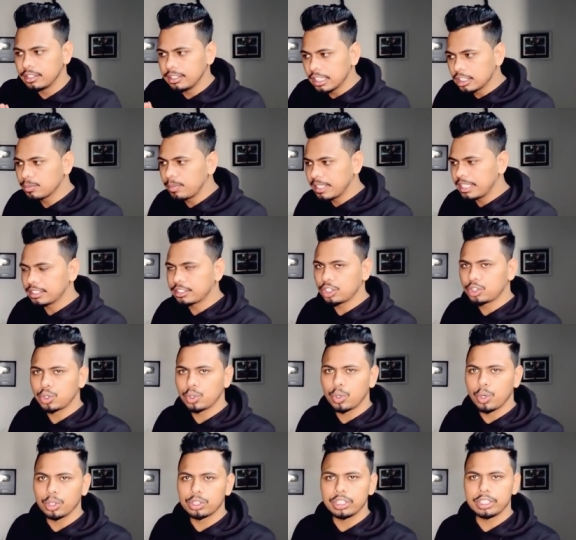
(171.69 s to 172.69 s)
10 बजे से
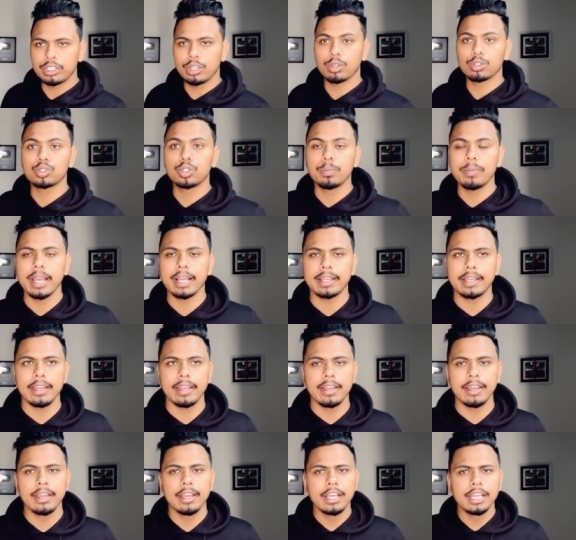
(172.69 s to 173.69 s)
शुरू होती थी और सुबह
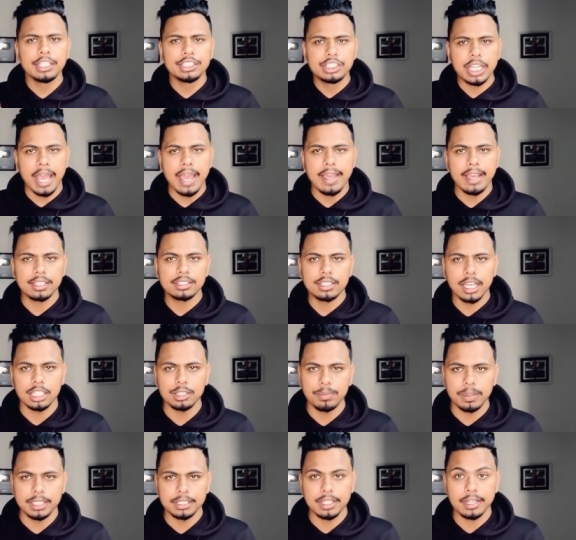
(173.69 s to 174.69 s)
के 6 या
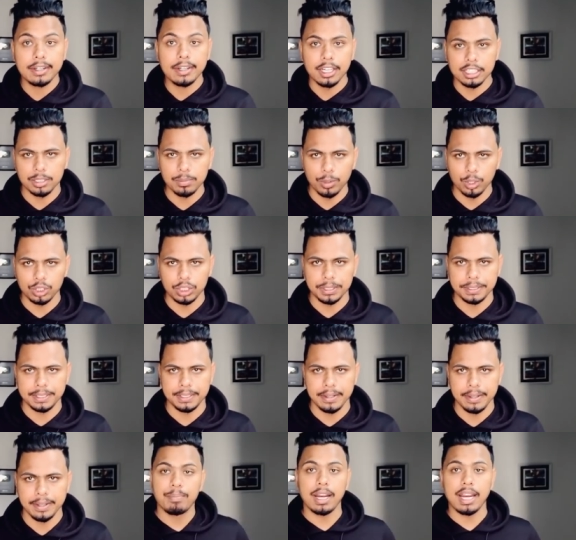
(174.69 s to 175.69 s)
7 बजे तक खत्म होती
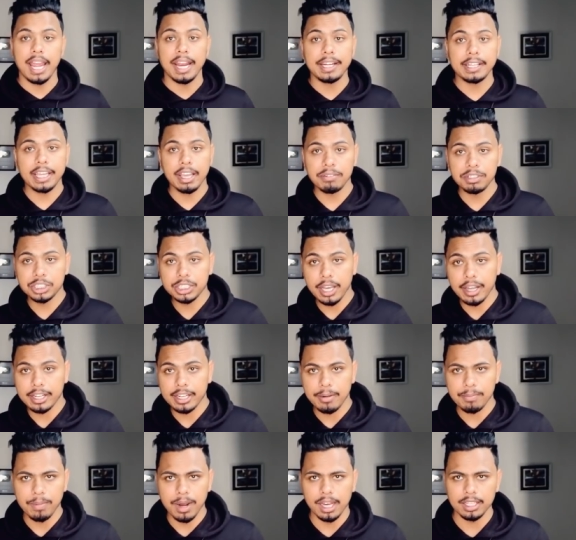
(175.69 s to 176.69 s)
थी पर लाइट के आविष्कार
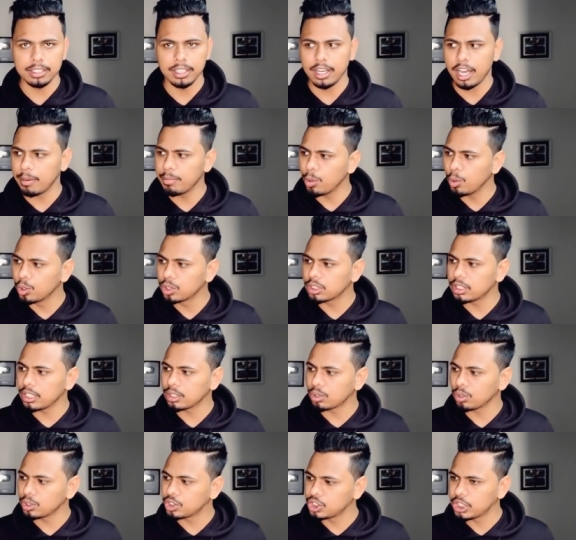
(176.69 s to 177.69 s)
के बाद हम उठते
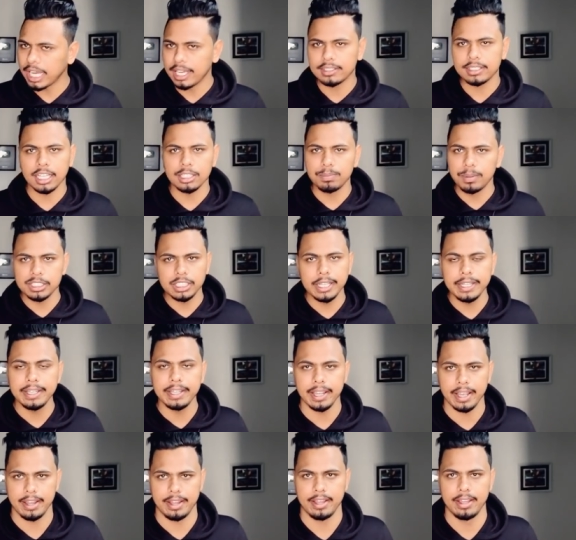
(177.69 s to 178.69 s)
तो 6-7 बजे
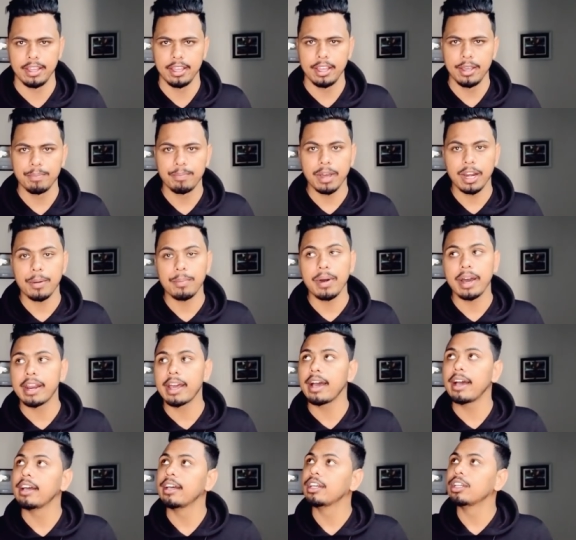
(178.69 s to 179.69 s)
ही हैं पर
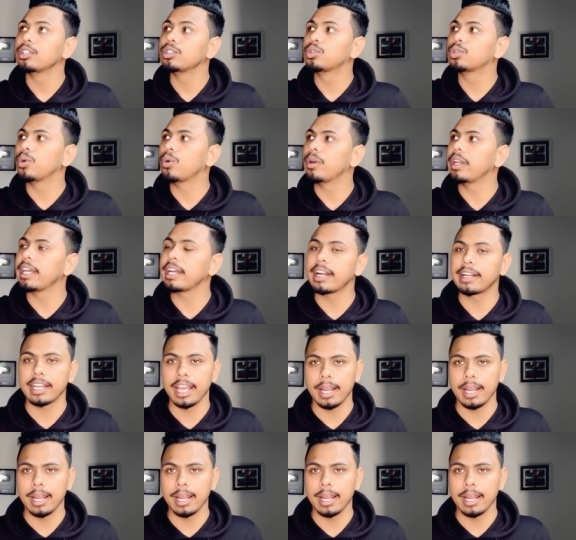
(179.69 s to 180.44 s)
हमारा सोने का